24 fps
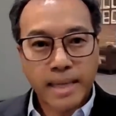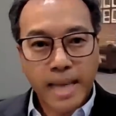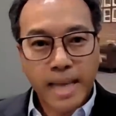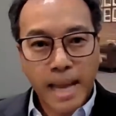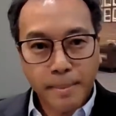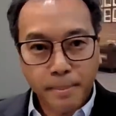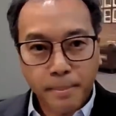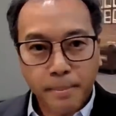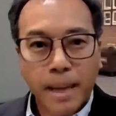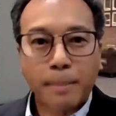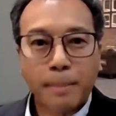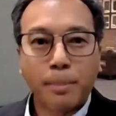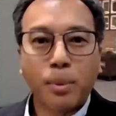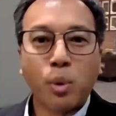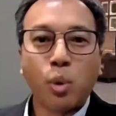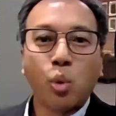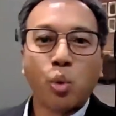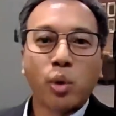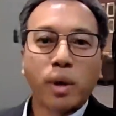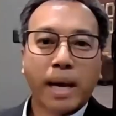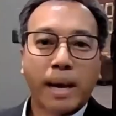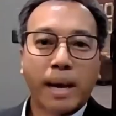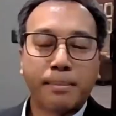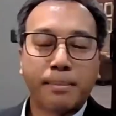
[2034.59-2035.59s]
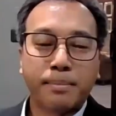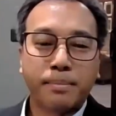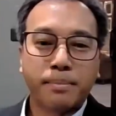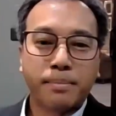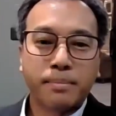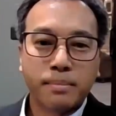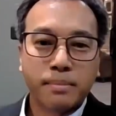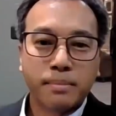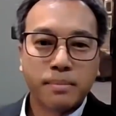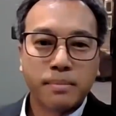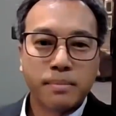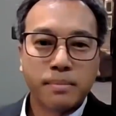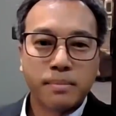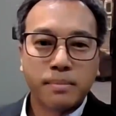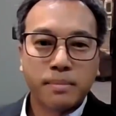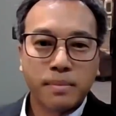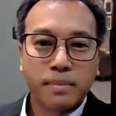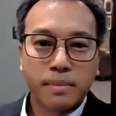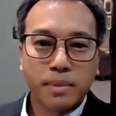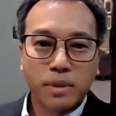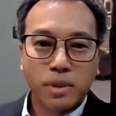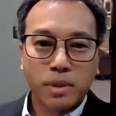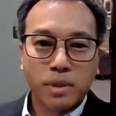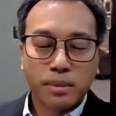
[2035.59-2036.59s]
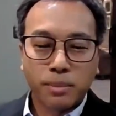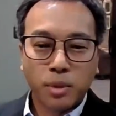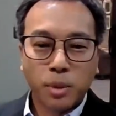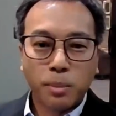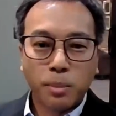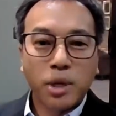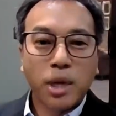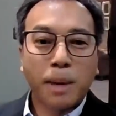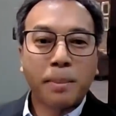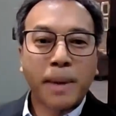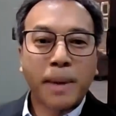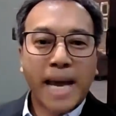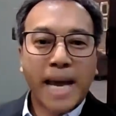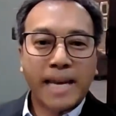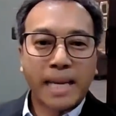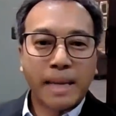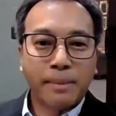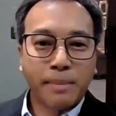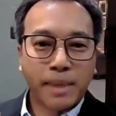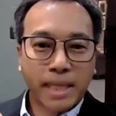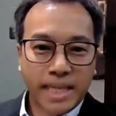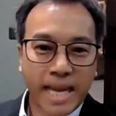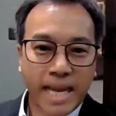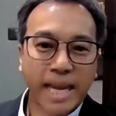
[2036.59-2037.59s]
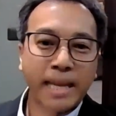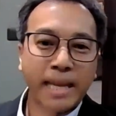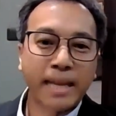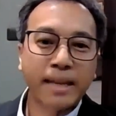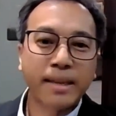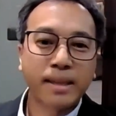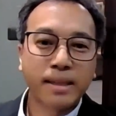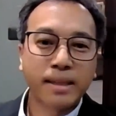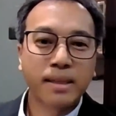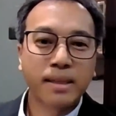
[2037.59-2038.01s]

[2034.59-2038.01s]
กลับมาผูกกับผู้ประกอบการในเมืองไทย